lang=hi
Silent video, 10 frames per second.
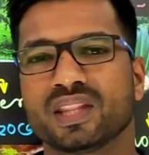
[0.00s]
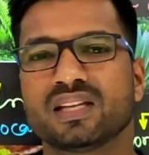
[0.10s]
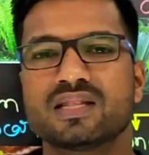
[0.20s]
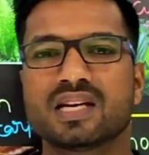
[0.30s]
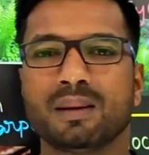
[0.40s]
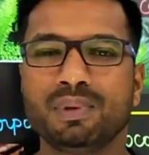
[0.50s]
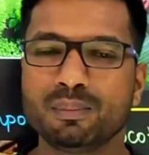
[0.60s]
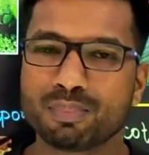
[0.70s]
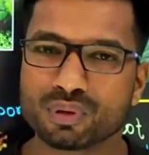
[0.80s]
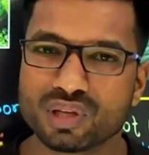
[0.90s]
जितना भी
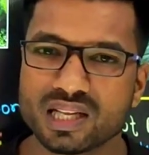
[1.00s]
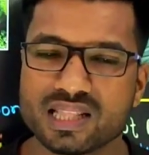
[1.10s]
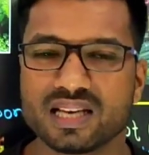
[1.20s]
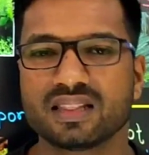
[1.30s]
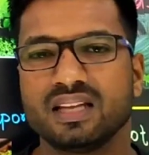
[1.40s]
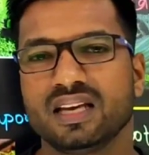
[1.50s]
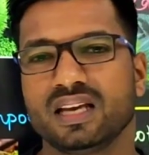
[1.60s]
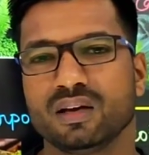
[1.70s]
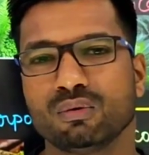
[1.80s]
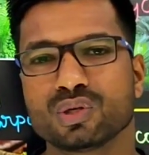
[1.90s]
पौधा देखते
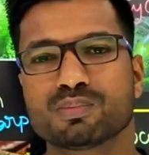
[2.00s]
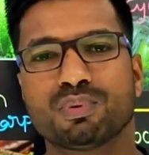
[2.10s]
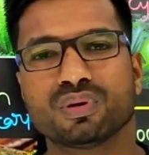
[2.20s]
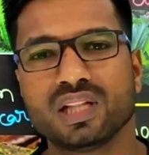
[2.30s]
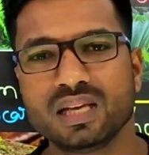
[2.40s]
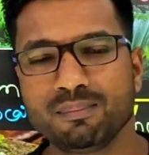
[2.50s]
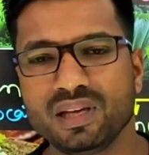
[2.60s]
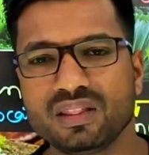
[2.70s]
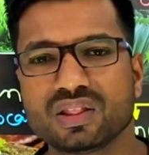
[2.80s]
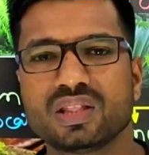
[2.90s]
हैं उस पौधे
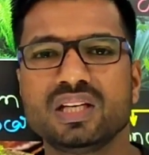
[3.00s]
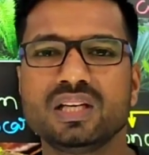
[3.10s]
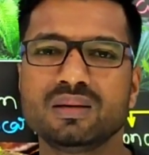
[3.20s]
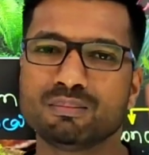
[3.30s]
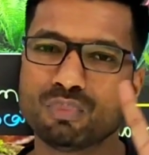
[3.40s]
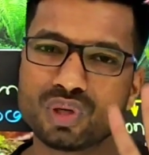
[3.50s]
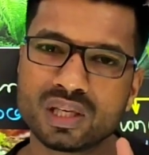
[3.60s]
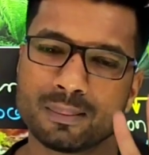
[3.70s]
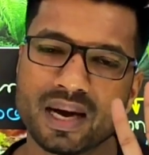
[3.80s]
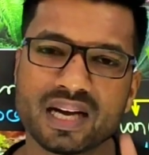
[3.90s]
में तीन
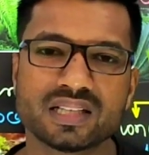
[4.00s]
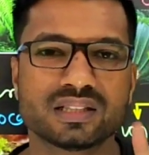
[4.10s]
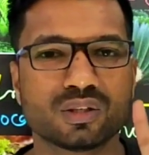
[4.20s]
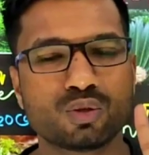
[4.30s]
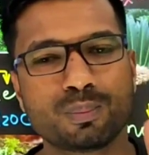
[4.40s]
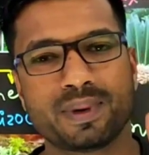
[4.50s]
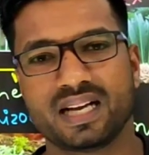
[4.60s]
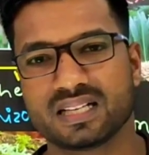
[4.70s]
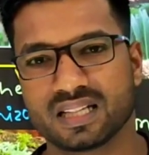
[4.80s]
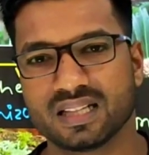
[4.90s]
मुख्य भाग जरूर
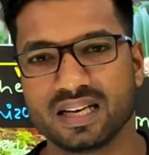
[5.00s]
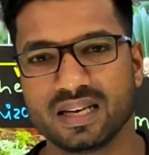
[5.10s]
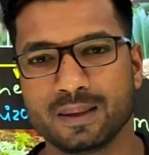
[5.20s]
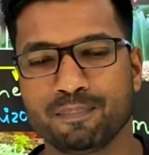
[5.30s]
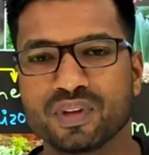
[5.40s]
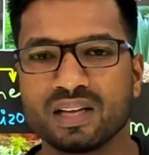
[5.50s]
पाया जाता है